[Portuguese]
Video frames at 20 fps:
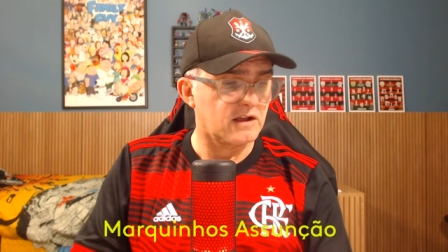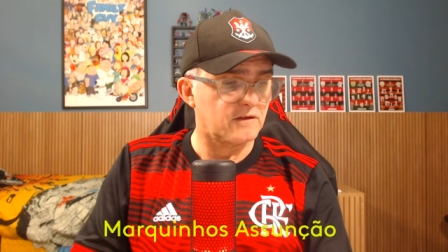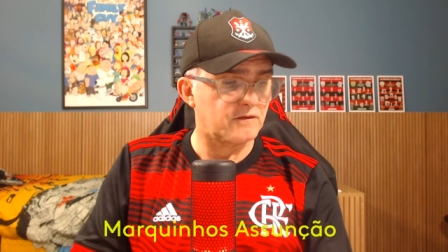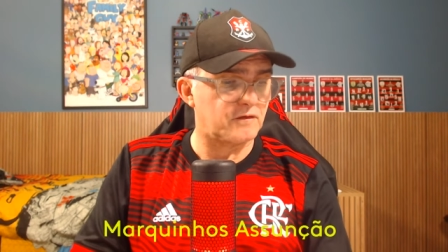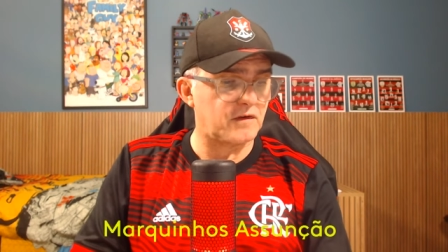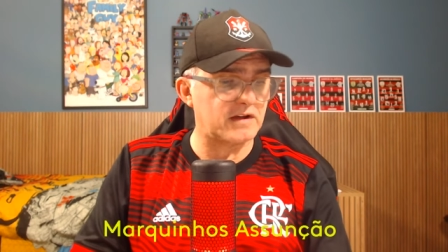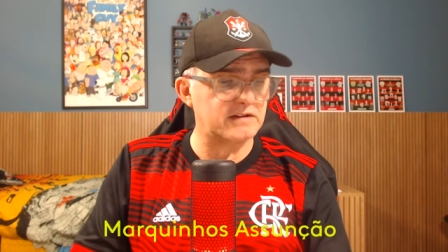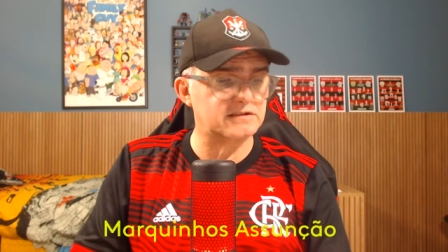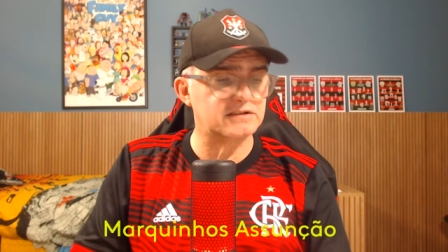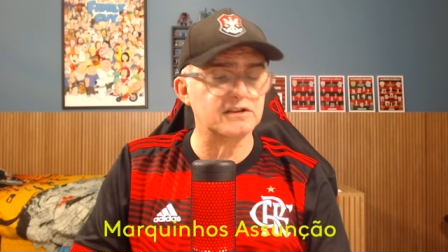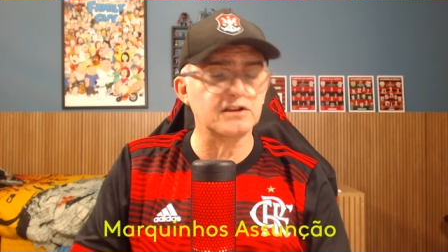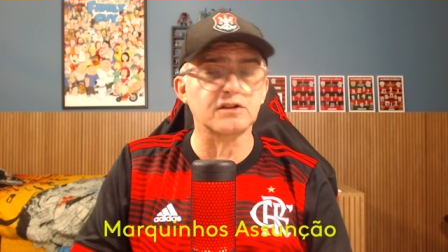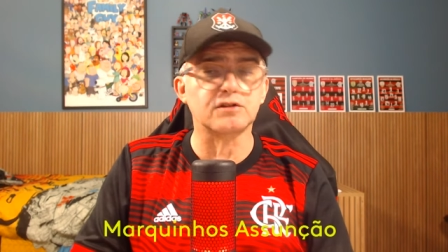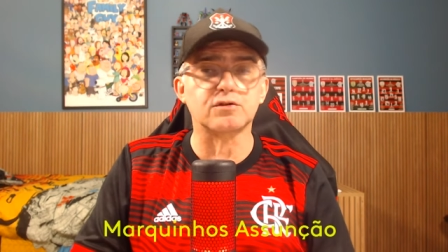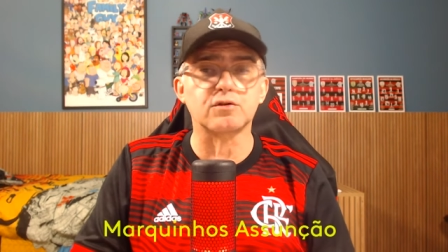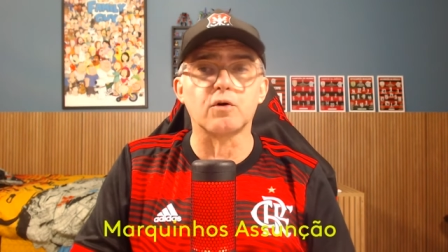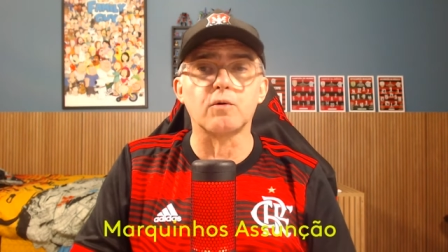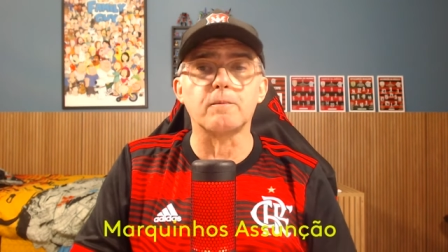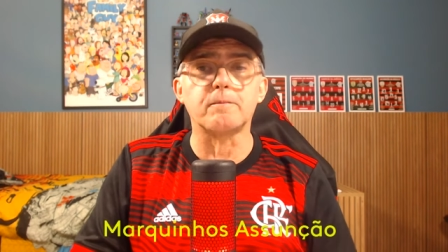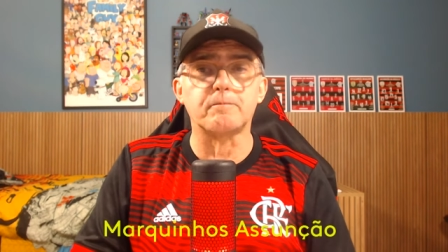
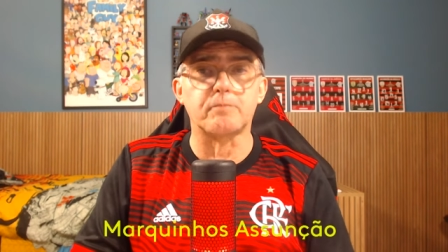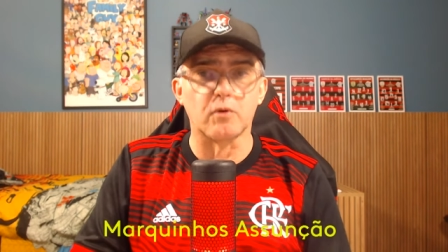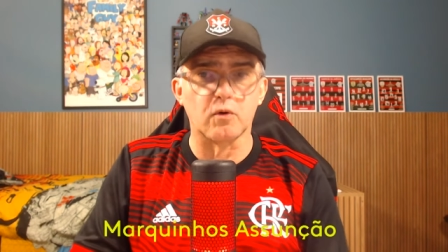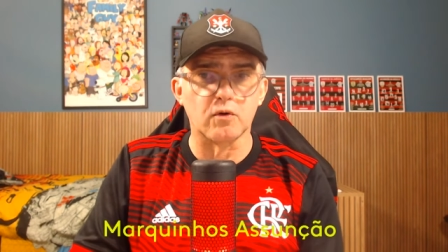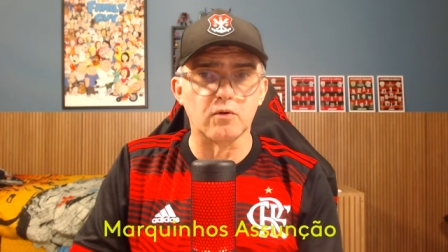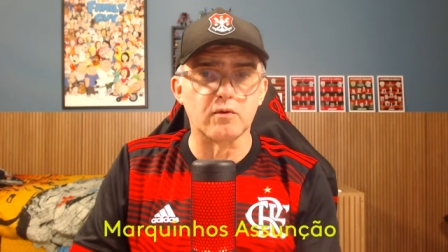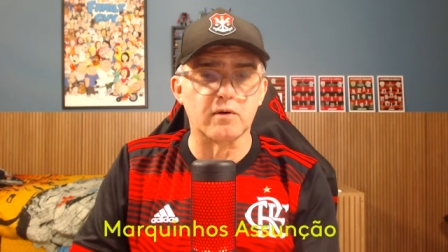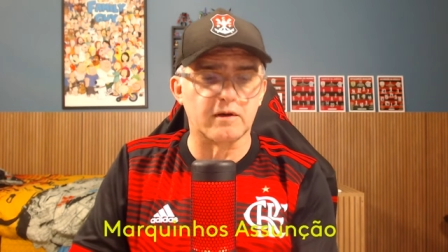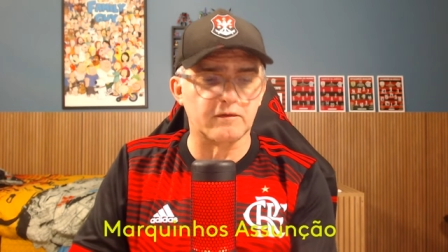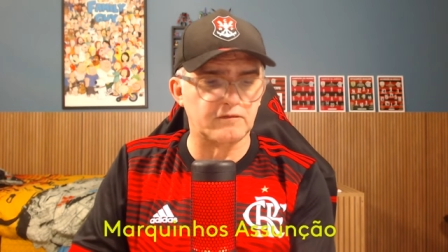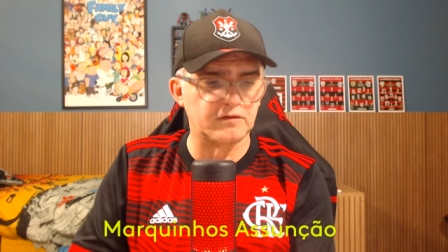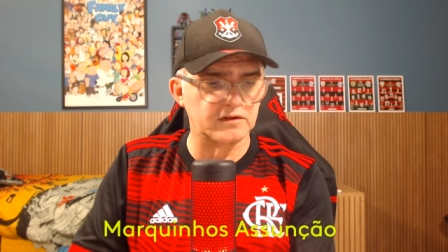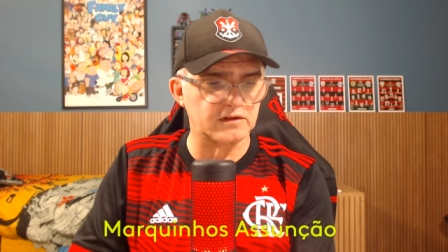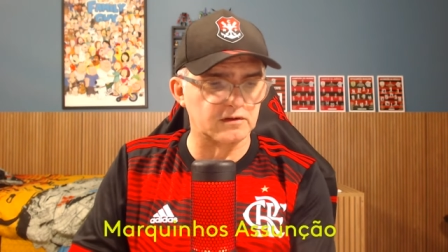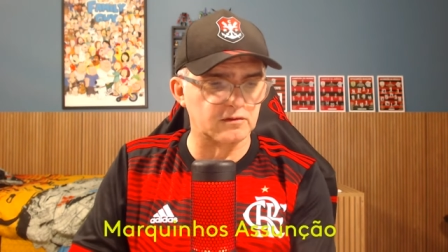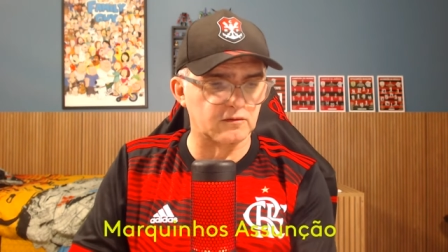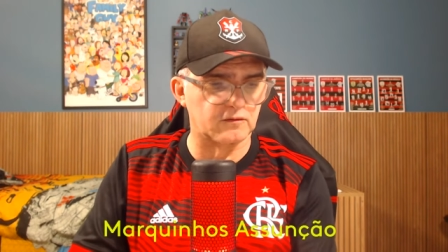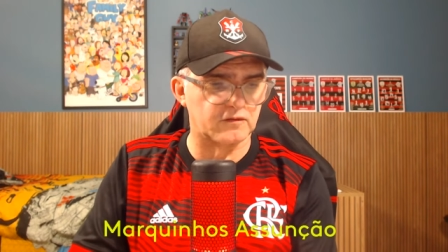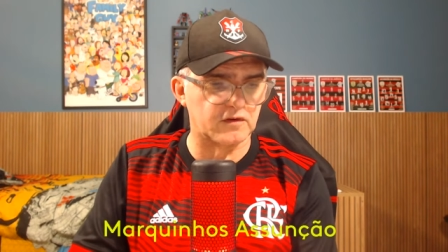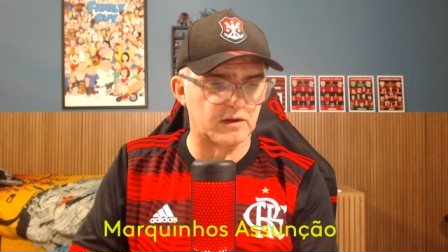facilitou um pouco a vida
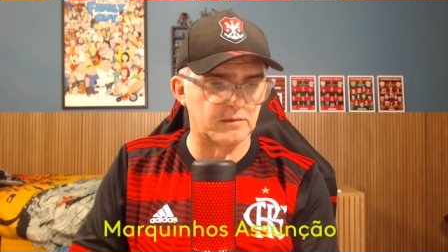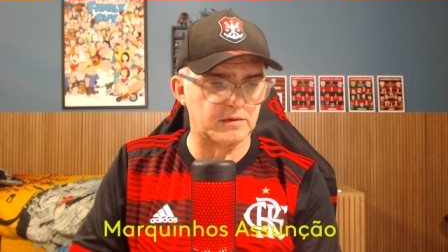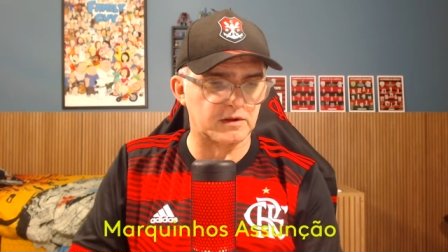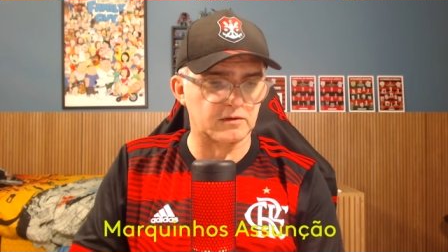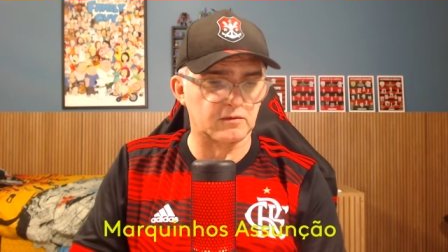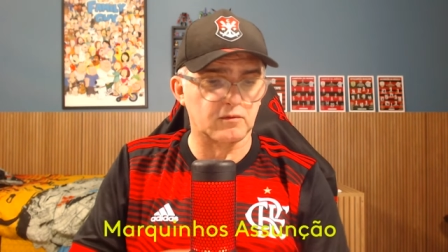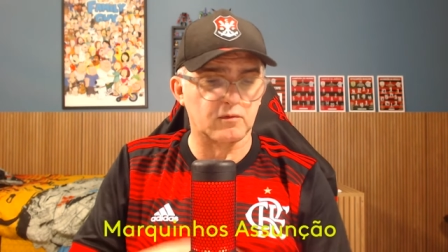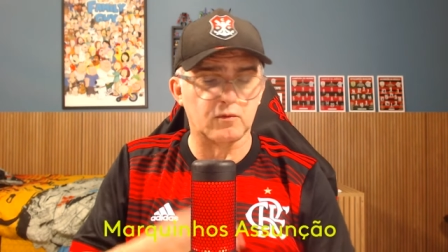do Flamengo,